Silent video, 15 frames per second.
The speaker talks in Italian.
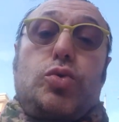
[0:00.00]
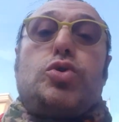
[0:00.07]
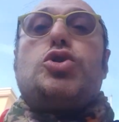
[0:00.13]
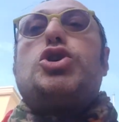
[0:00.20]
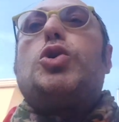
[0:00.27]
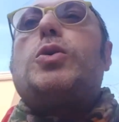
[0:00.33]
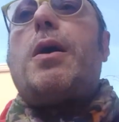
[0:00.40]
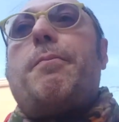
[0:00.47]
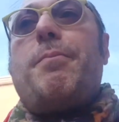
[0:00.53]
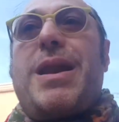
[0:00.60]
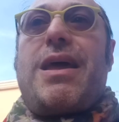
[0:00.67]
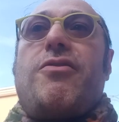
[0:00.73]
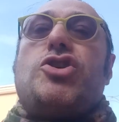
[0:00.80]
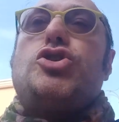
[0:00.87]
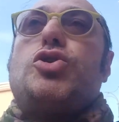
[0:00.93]
tutto, se non a
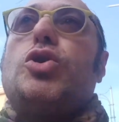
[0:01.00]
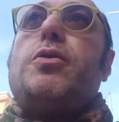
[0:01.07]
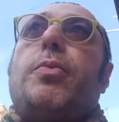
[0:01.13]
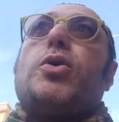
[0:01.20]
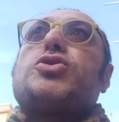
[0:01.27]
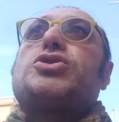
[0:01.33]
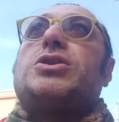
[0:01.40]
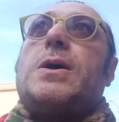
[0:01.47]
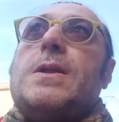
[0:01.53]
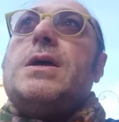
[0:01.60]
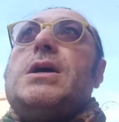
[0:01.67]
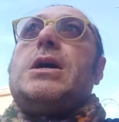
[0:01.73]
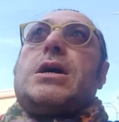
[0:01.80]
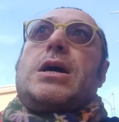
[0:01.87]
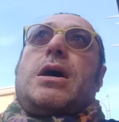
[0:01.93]
breve giro di posto
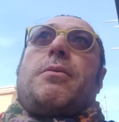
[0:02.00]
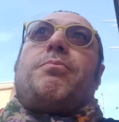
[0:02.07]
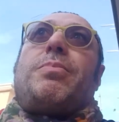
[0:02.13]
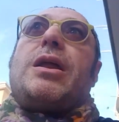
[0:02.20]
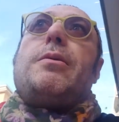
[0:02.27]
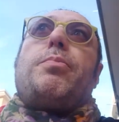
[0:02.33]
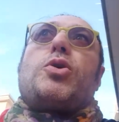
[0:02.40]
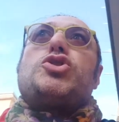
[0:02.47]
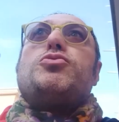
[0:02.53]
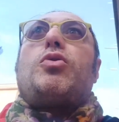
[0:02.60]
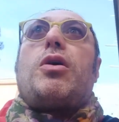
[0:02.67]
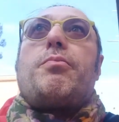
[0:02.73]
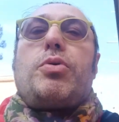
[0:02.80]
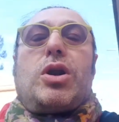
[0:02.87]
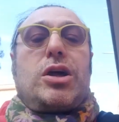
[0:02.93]
per il
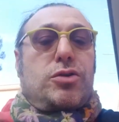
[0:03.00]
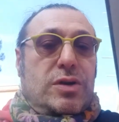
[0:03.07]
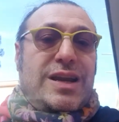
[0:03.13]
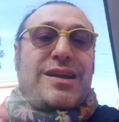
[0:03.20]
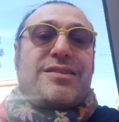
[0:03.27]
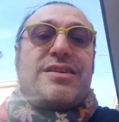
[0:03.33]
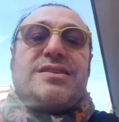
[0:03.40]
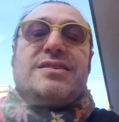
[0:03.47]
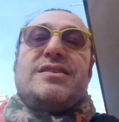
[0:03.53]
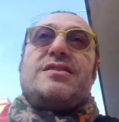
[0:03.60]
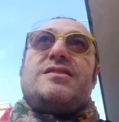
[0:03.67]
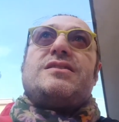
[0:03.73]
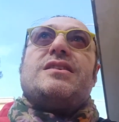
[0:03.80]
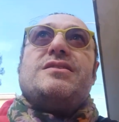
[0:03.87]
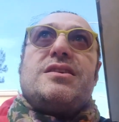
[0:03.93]
prossimo campionato. L'artista
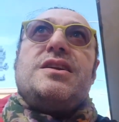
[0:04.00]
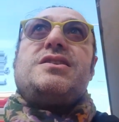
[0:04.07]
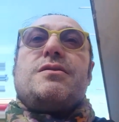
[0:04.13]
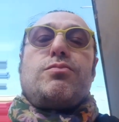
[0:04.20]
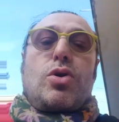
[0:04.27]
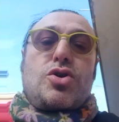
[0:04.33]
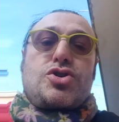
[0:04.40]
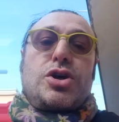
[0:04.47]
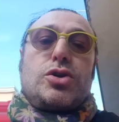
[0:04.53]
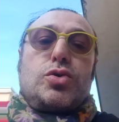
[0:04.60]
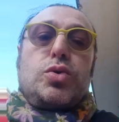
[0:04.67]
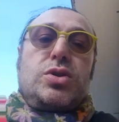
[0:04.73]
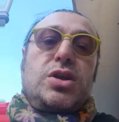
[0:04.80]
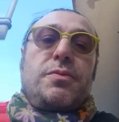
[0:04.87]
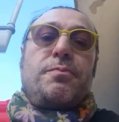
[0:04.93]
esistenzialista, buongiorno a
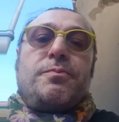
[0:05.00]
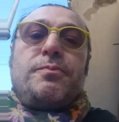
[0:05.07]
tutti.